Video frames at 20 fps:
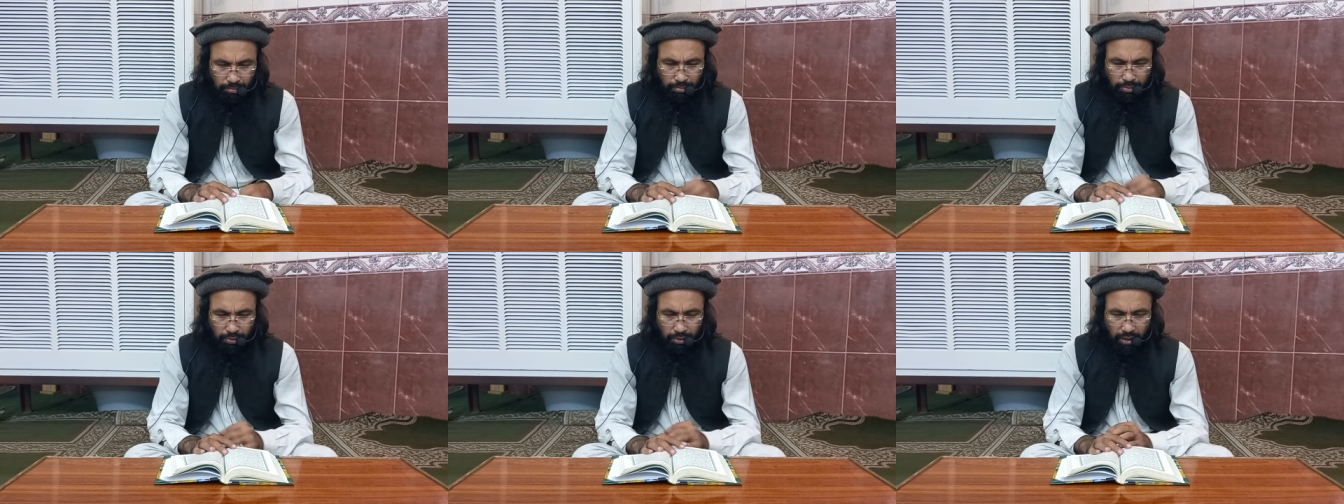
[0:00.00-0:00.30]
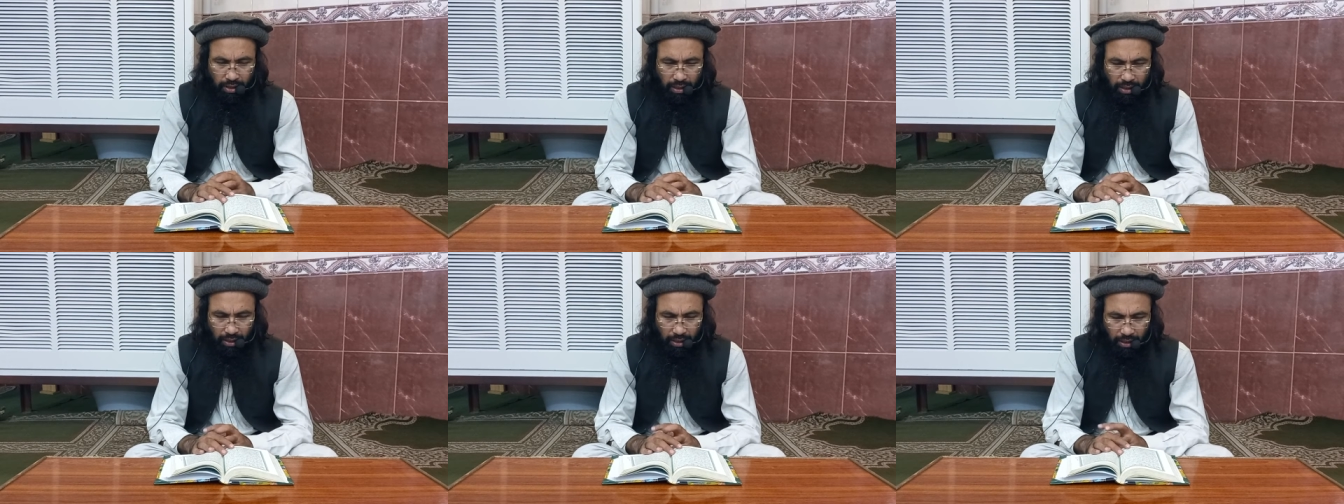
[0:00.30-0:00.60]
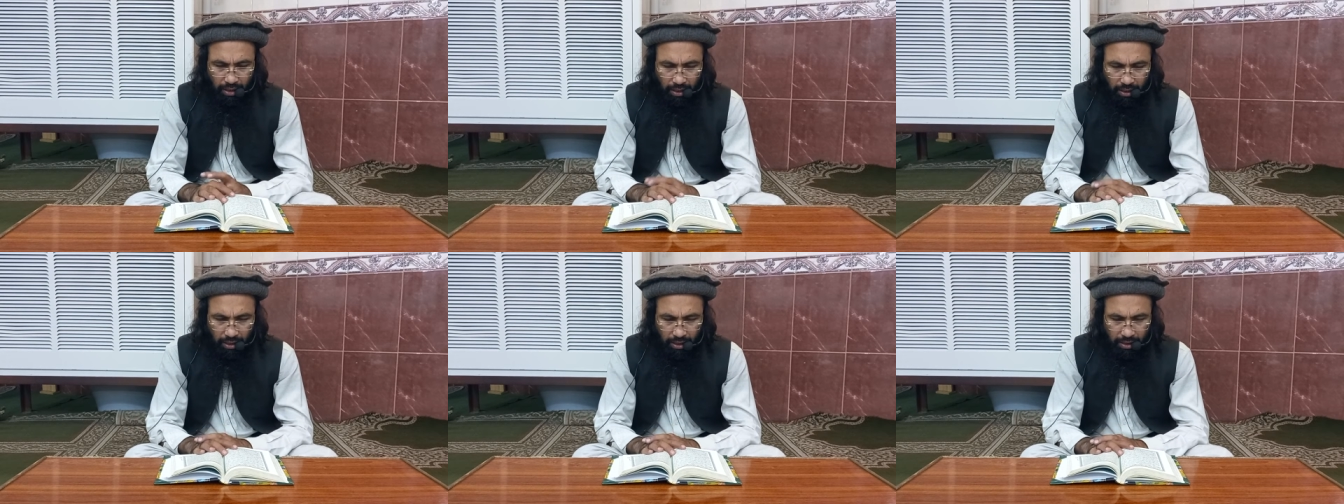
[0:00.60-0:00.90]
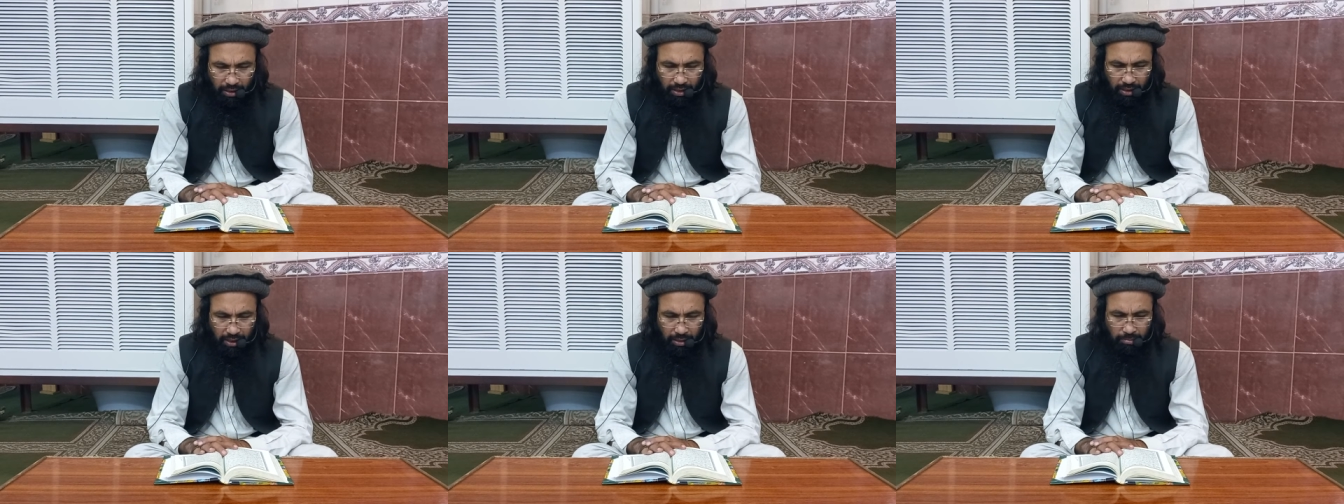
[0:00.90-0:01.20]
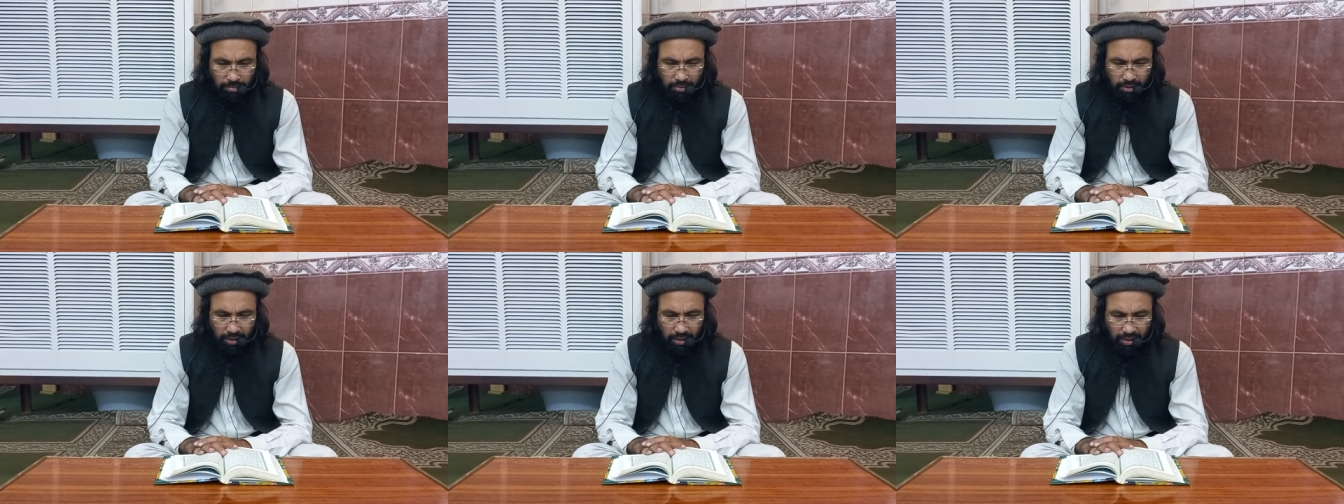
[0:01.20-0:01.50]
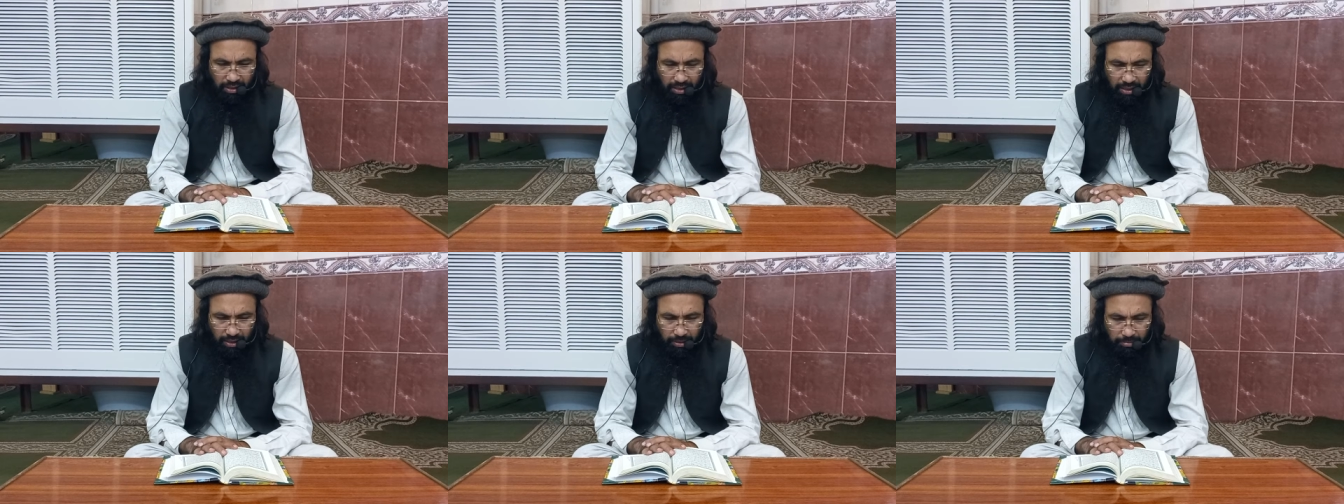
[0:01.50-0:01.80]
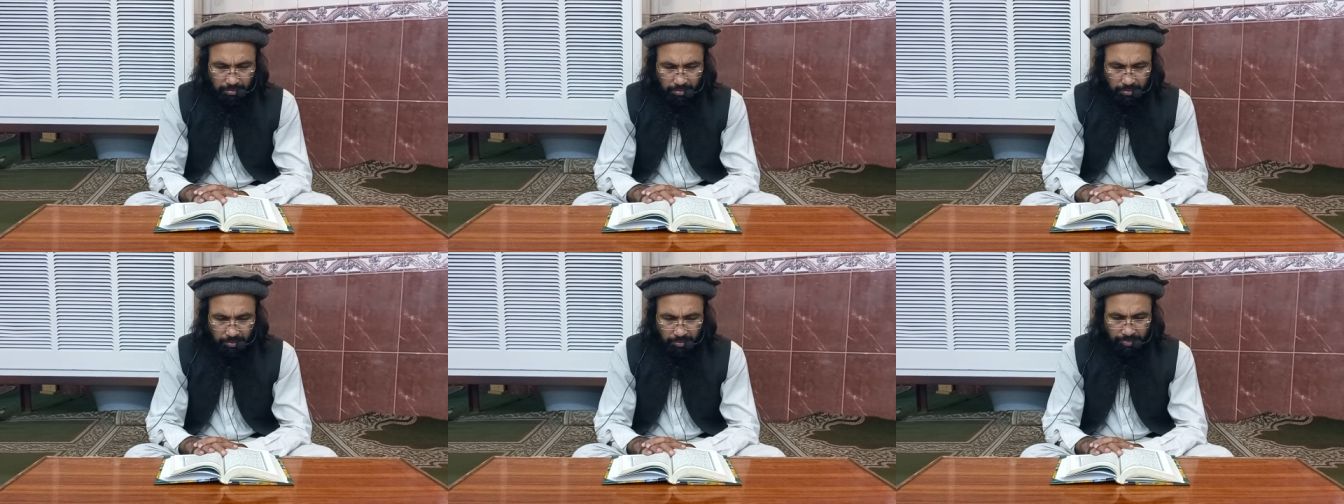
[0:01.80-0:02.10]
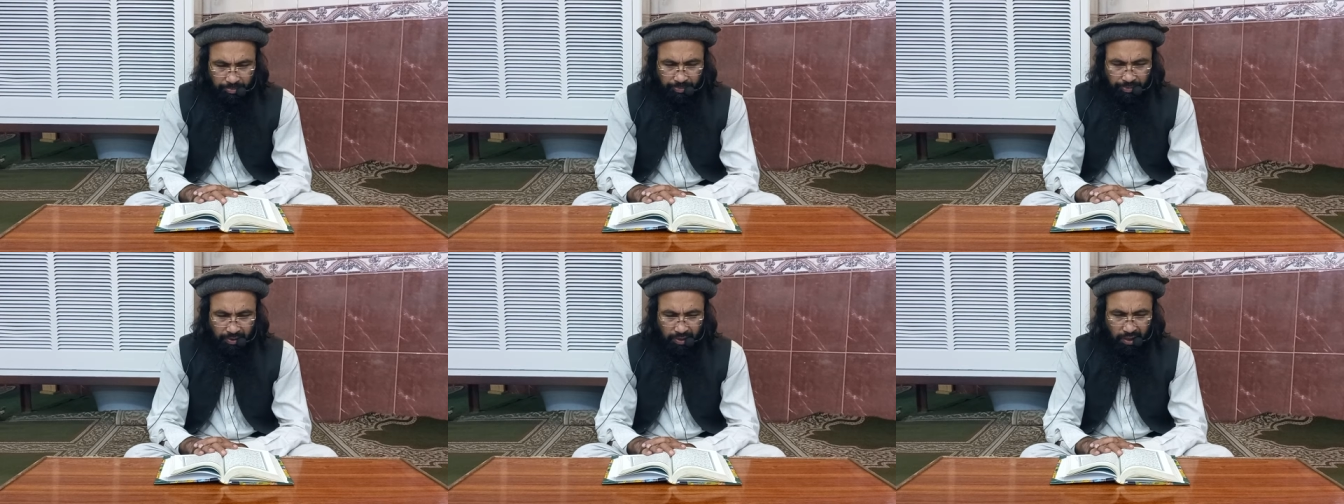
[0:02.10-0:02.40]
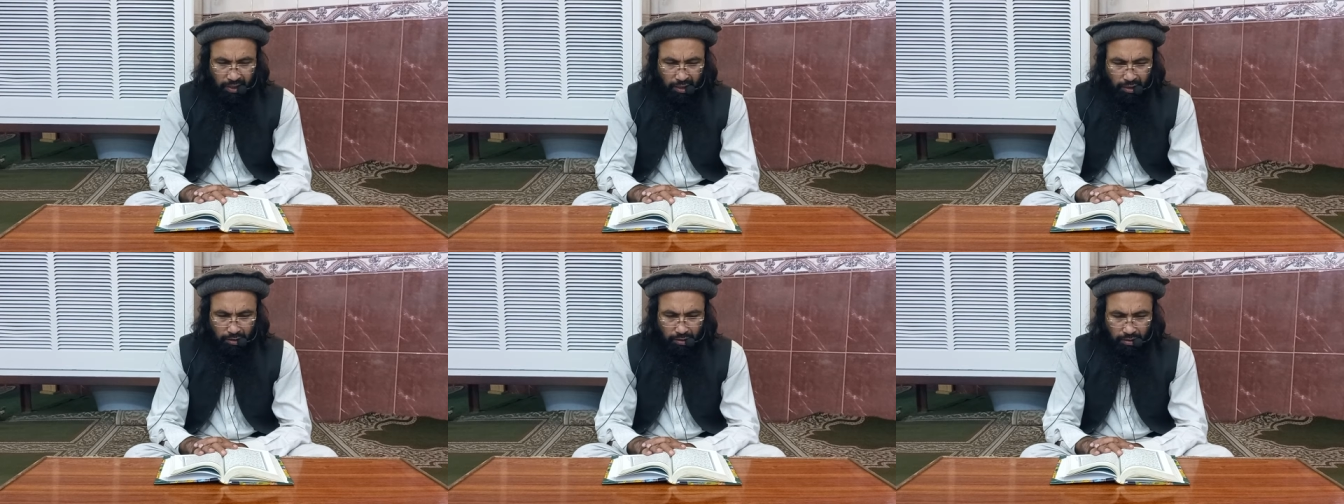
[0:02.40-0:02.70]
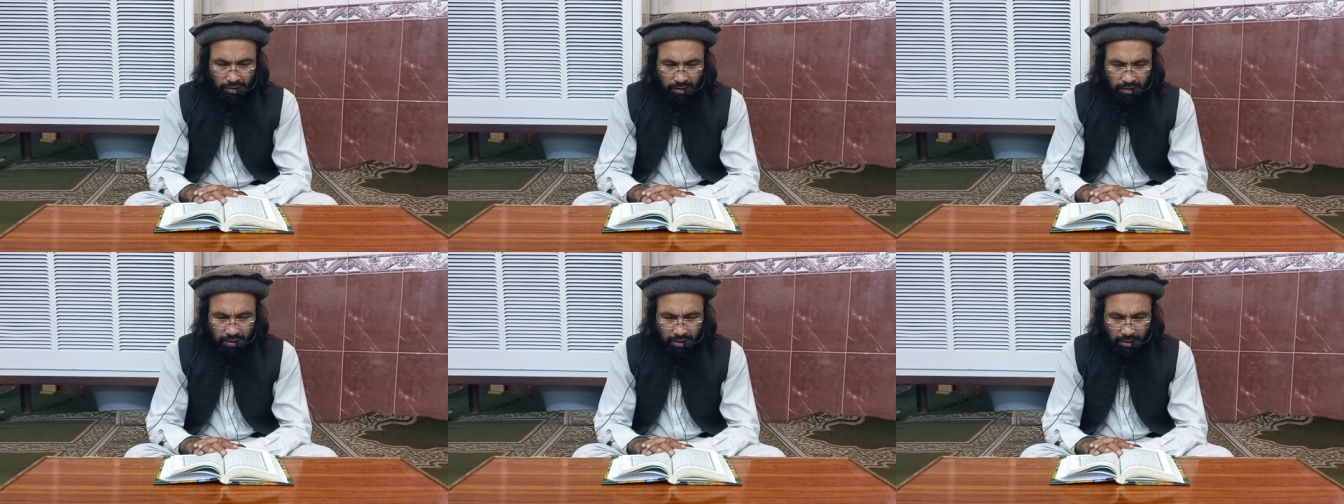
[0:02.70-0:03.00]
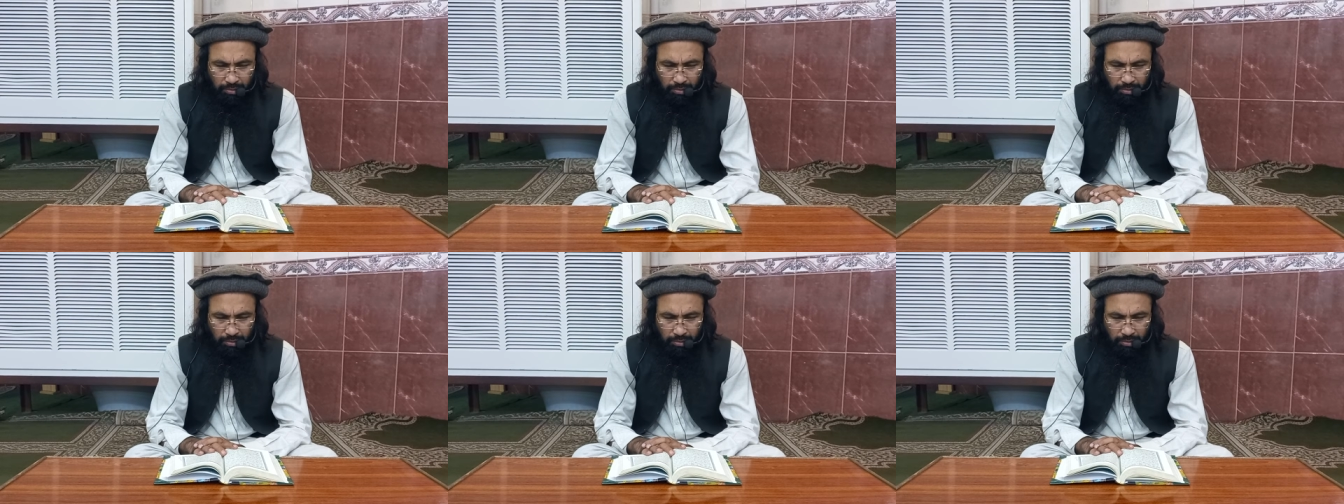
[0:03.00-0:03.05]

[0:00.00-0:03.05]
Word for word: बुरा अलादाब अदाब इन